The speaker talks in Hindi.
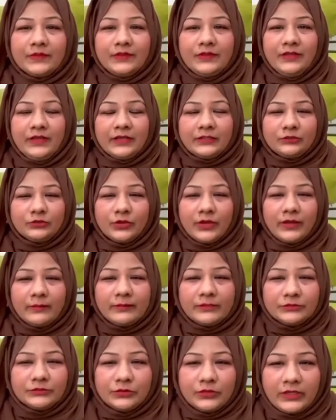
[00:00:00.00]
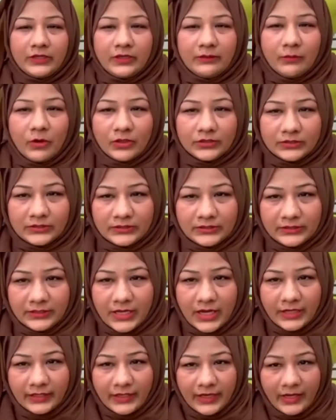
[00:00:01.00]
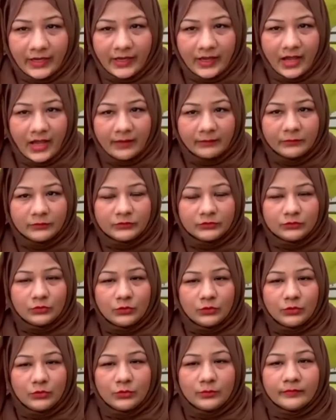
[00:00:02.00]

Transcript: ये जो है बच्चों के लिए बहुत खतरनाक है आप उसको